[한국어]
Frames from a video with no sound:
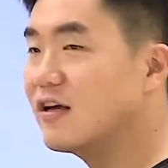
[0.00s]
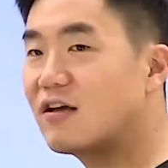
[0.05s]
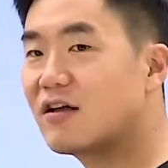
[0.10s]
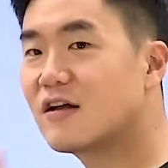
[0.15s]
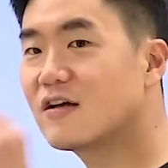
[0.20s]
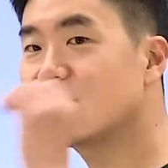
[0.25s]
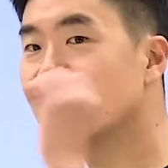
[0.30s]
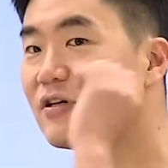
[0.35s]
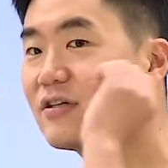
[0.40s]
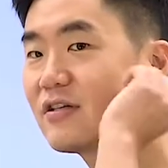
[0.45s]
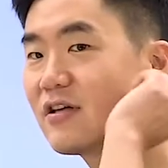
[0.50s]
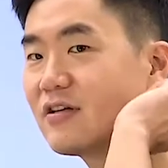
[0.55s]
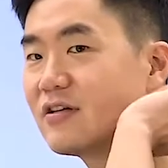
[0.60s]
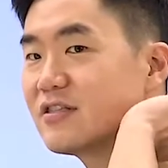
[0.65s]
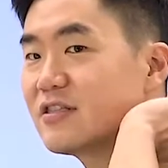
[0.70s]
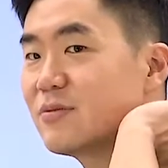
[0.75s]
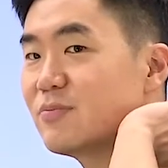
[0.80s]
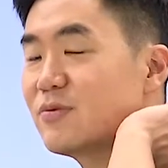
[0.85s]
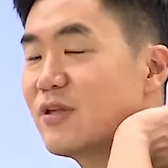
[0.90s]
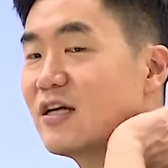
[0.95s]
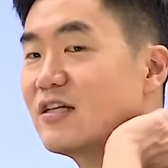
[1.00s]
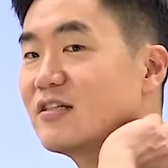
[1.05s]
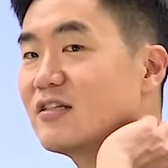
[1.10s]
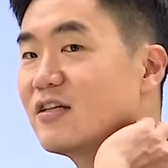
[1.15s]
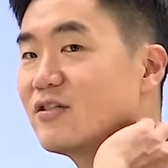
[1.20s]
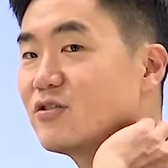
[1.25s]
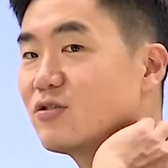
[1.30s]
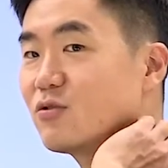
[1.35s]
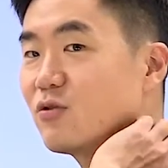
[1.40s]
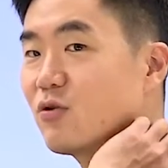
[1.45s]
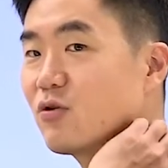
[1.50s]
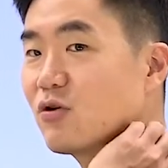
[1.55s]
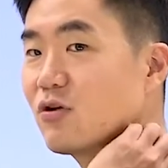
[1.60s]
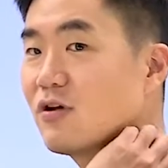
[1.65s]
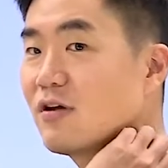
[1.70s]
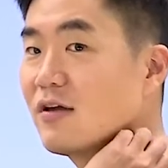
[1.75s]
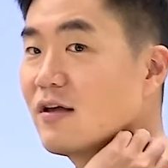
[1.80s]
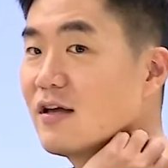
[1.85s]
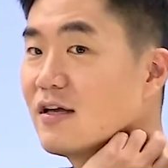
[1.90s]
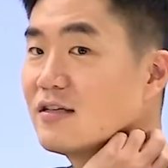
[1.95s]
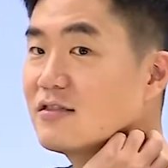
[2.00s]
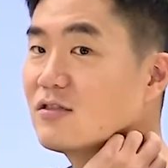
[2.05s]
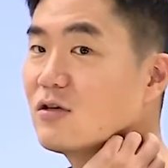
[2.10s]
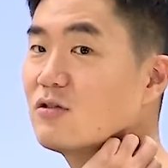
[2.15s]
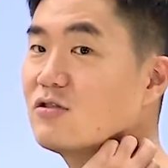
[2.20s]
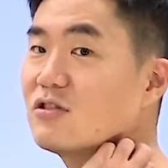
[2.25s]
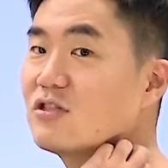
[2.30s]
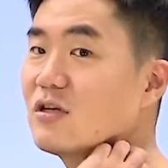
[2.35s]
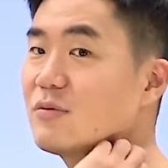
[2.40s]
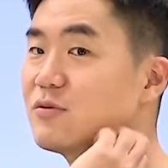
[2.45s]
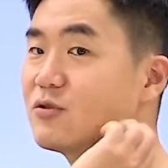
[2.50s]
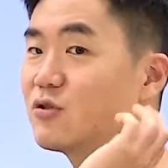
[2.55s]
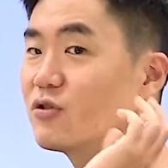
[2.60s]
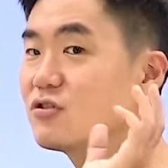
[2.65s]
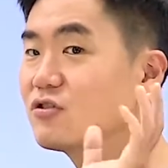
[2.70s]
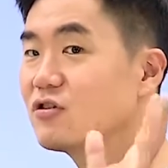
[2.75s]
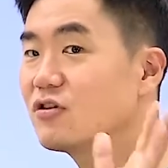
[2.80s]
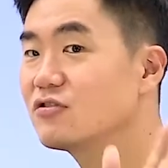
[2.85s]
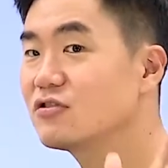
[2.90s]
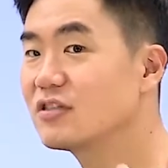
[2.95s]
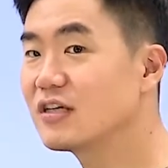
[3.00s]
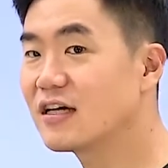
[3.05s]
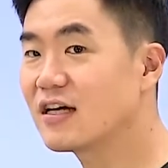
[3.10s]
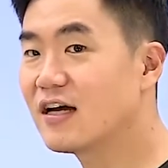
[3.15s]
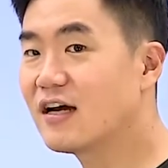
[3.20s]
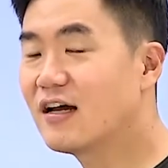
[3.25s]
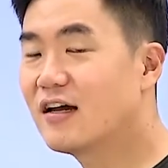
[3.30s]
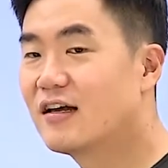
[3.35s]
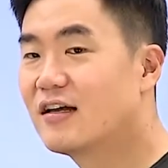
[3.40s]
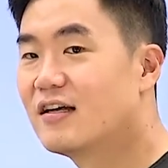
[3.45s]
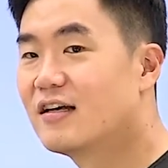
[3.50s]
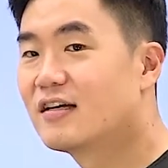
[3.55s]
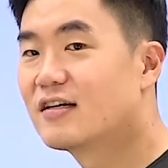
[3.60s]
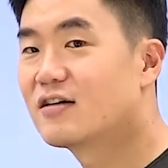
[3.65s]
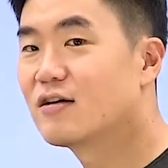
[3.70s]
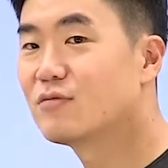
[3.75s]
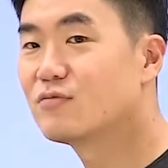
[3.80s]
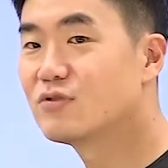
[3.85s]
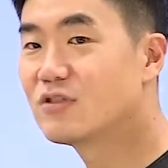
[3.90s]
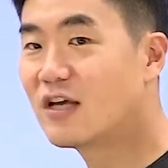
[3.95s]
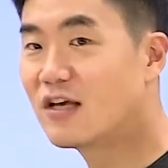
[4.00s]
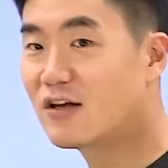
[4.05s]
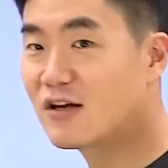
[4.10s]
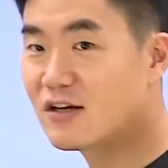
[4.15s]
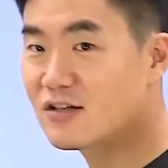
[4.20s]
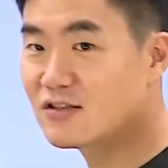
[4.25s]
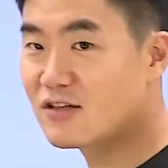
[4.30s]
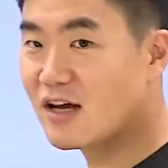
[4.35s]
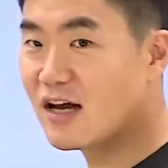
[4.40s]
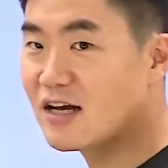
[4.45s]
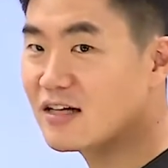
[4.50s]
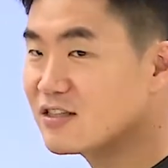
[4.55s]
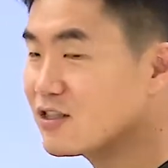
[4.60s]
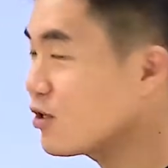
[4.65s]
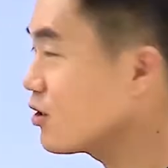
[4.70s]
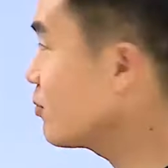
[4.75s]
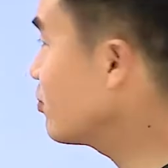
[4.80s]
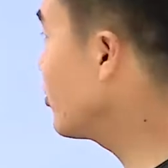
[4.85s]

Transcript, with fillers: 해결하기 위해서는 집단이 될수록 선의지의 비중이 줄어드니까 그런 문제 해결하기 위해서는 강제력이